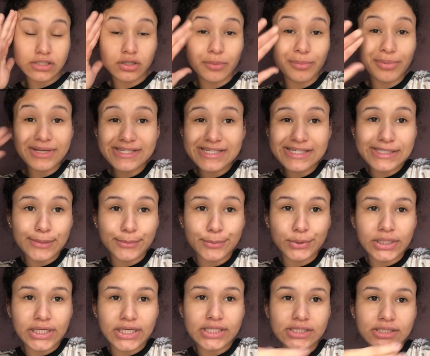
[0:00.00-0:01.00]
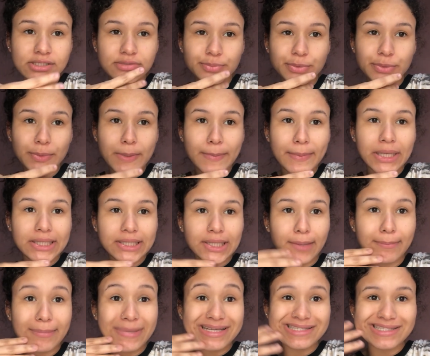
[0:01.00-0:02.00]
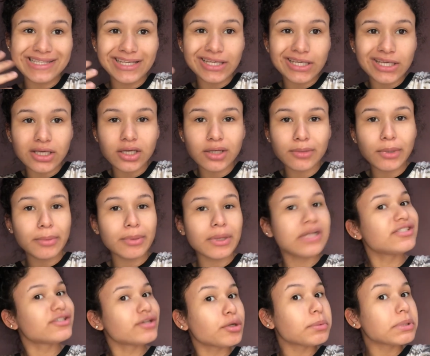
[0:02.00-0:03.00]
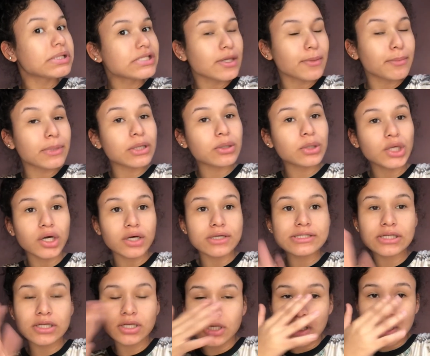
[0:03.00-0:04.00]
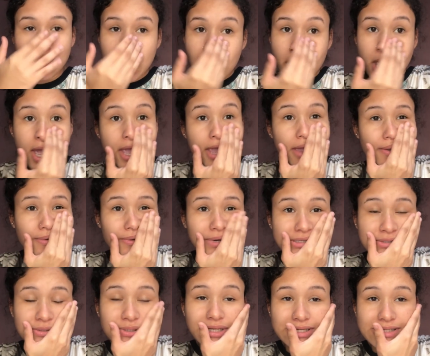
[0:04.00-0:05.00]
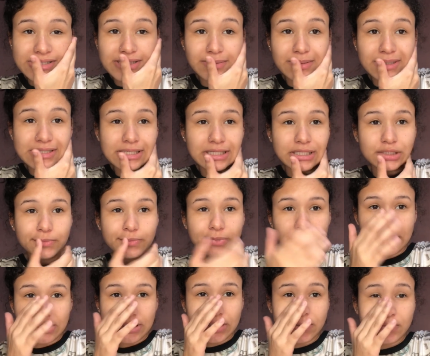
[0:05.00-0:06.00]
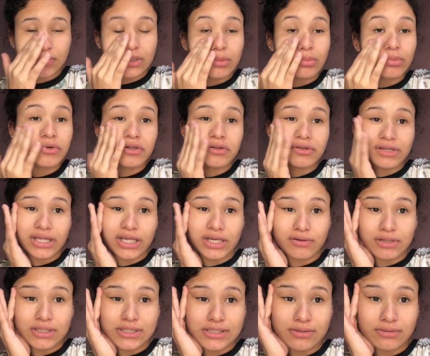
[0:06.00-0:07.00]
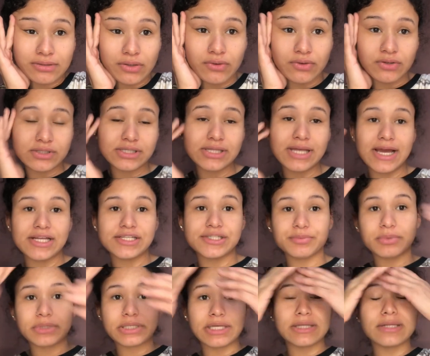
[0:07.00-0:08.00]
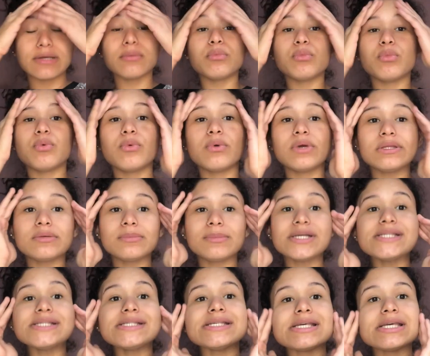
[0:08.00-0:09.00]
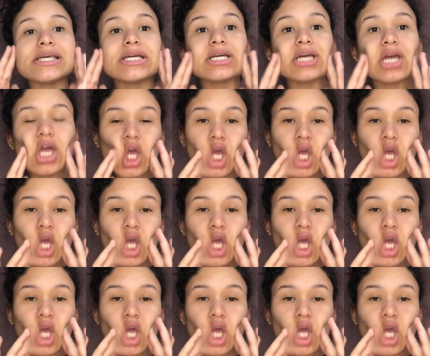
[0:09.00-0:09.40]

nem passei sabonete, tipo, minha pele tá bem sequinha, minha pele geralmente é bem oleosa. Eu acho que essa máscara de banana ajuda muito na regulação da oleosidade, porque tá muito macia